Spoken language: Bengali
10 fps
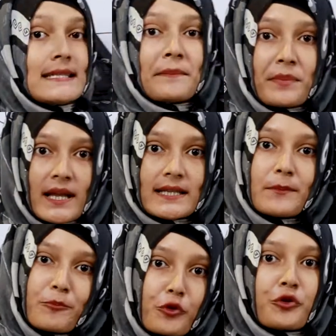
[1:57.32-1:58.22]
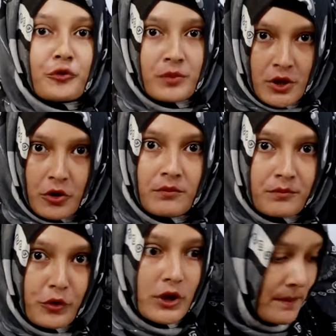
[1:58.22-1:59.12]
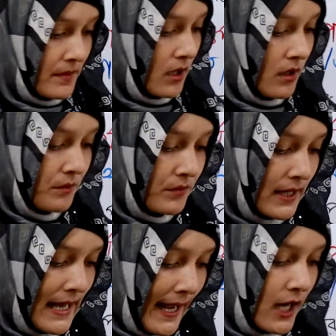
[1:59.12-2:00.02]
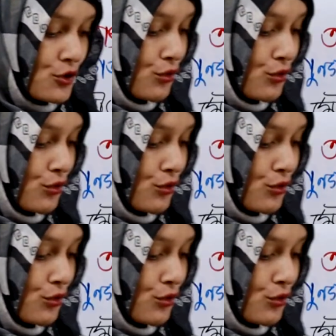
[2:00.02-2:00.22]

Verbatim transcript: সিম্পল একটা প্রথম নিয়ম প্রতীক লেখার